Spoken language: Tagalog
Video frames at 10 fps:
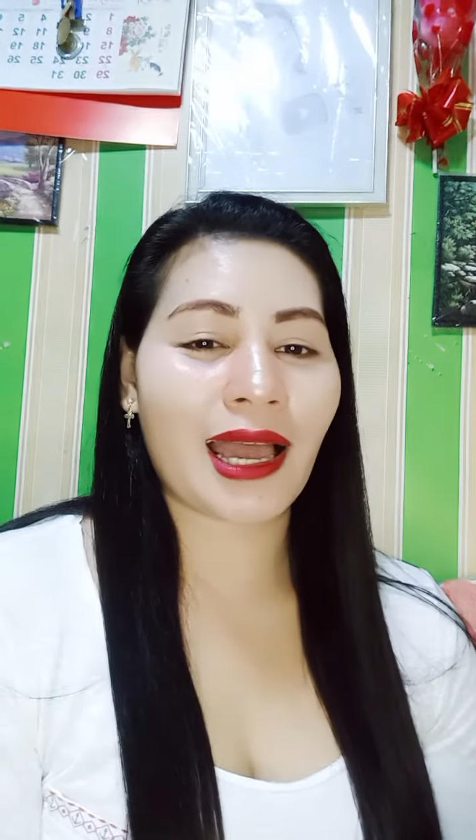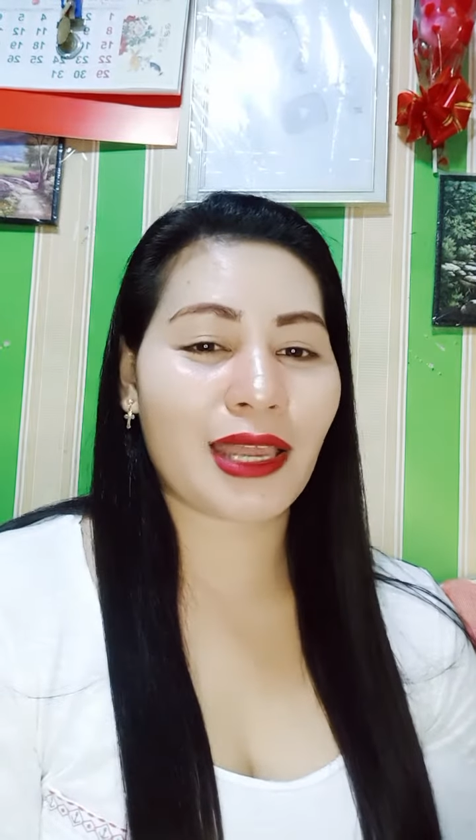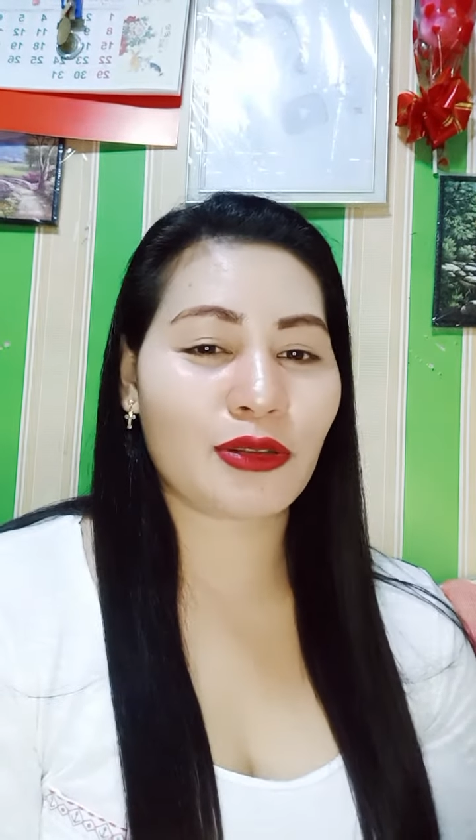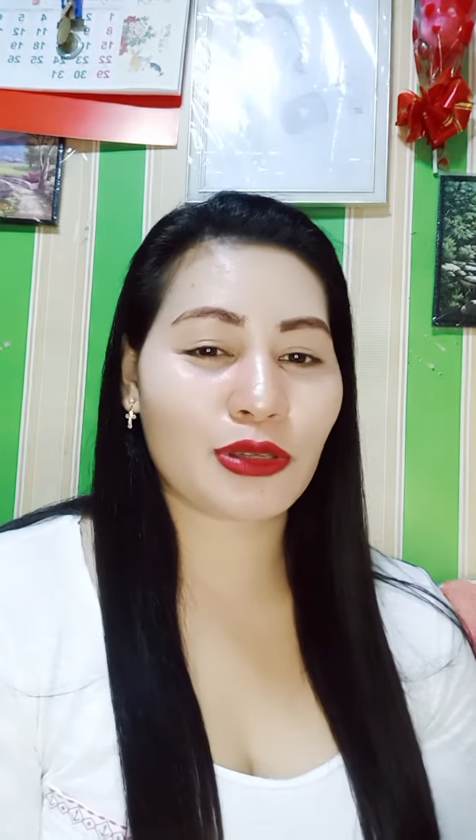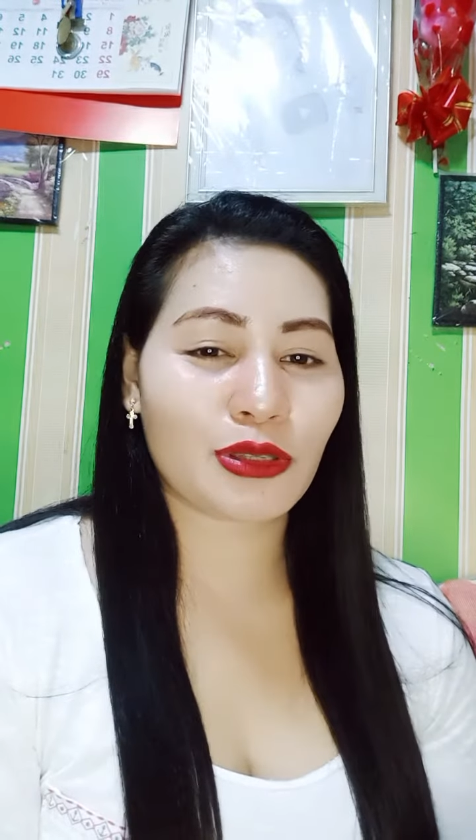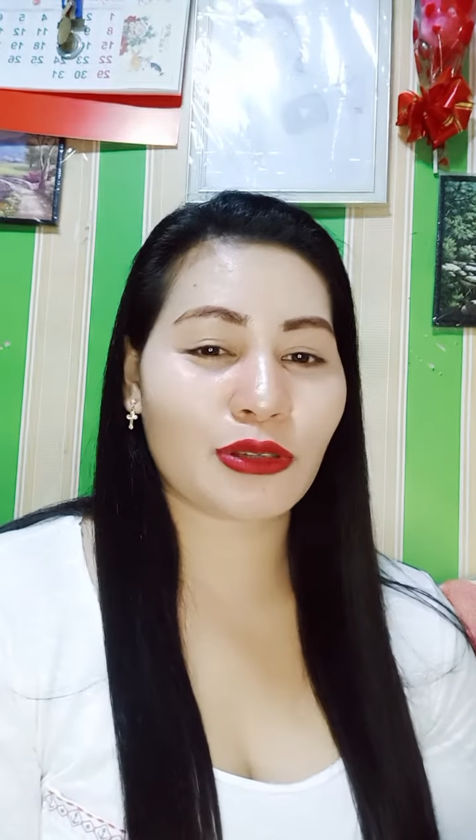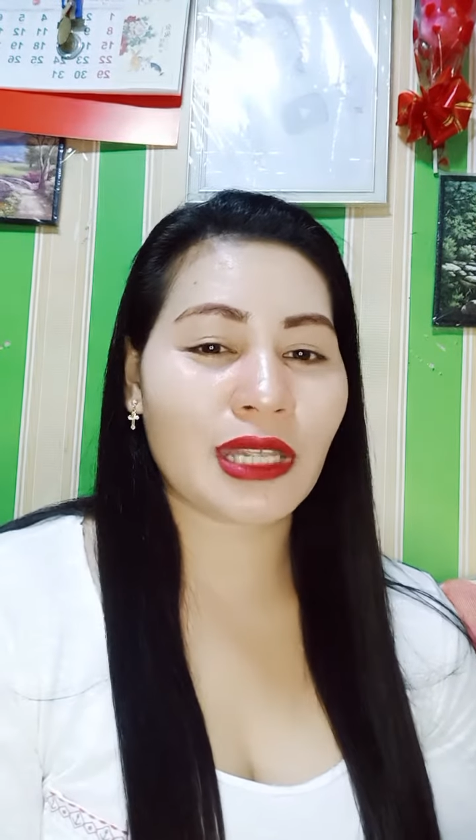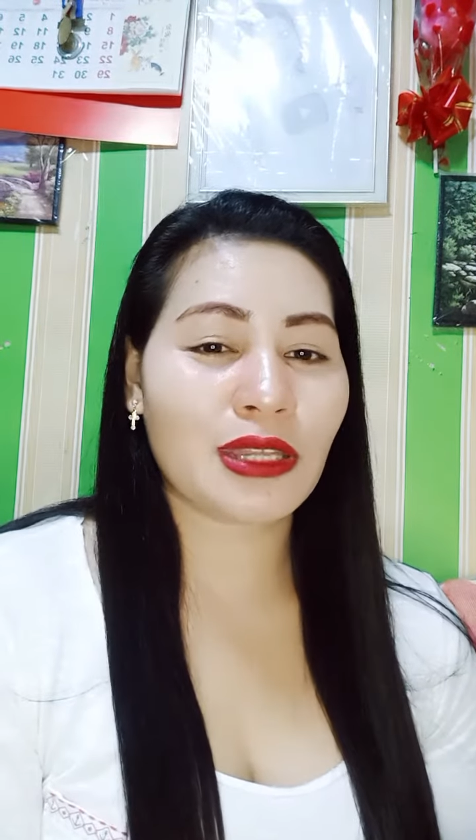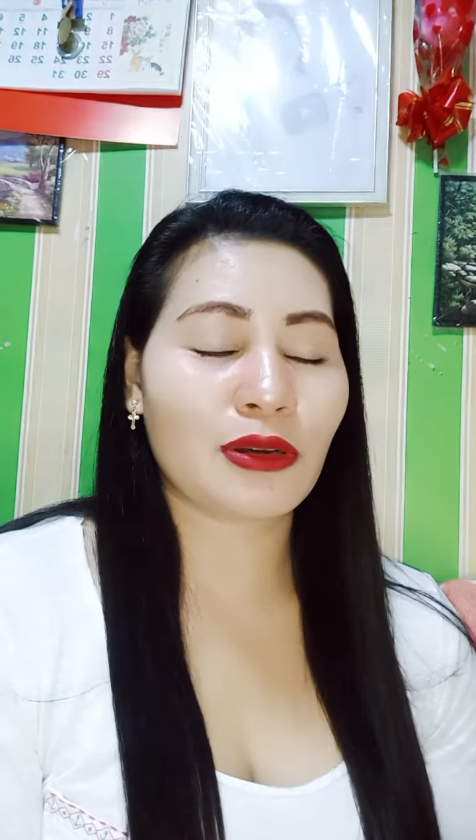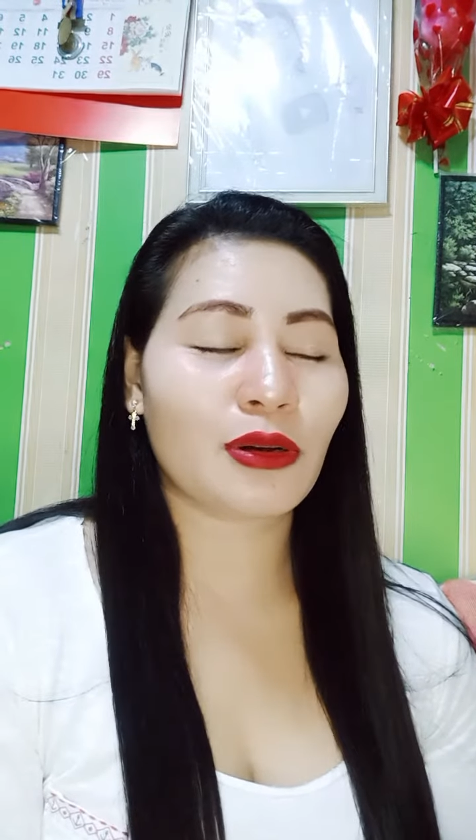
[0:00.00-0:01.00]
ay gusto
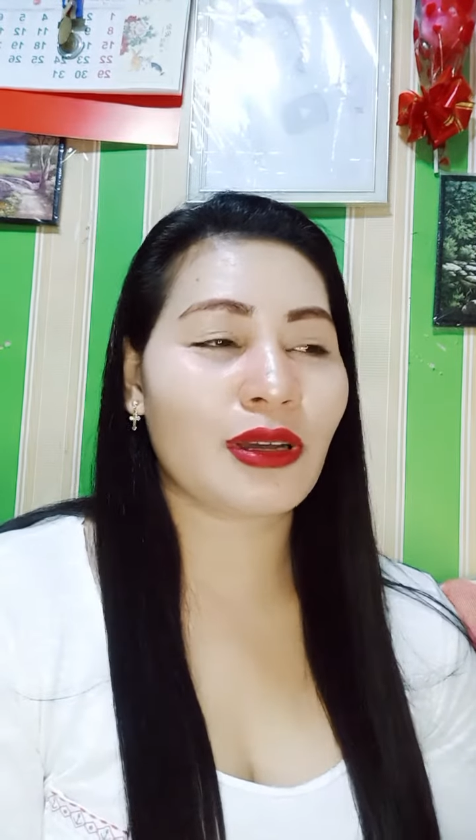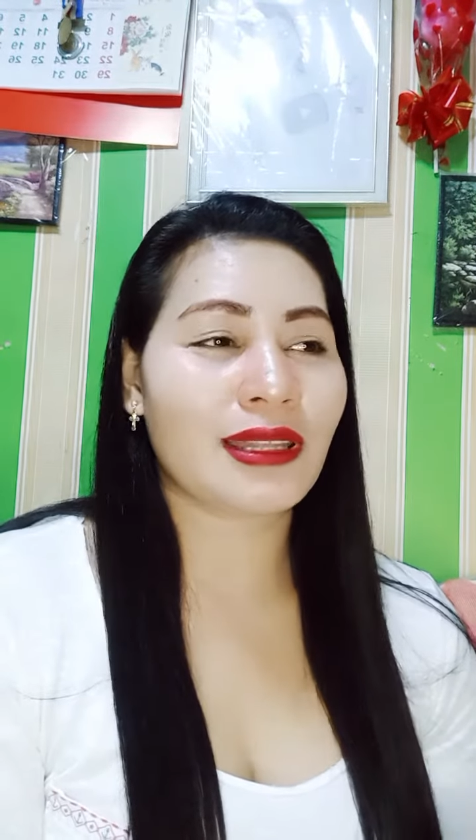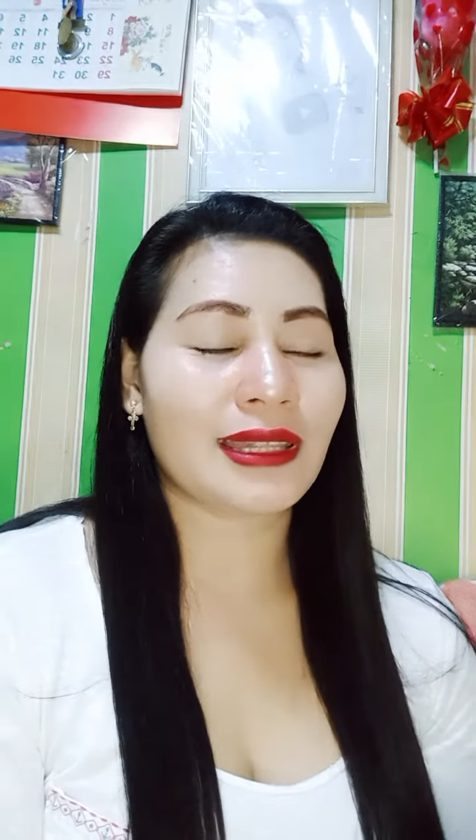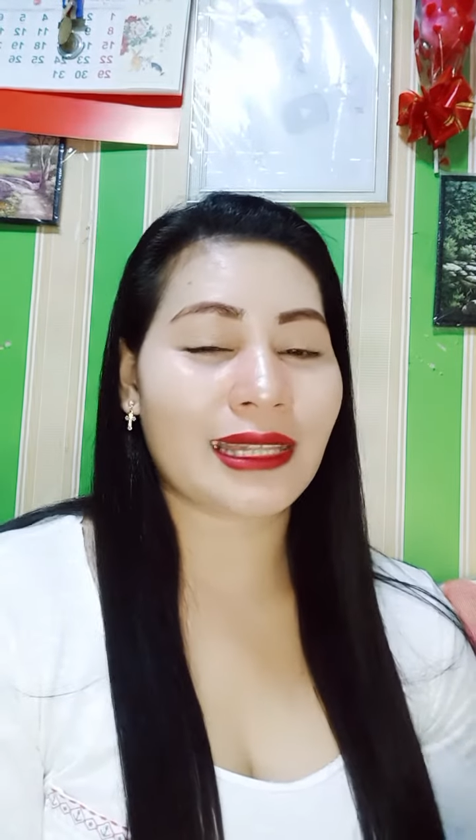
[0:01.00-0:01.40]
ninyo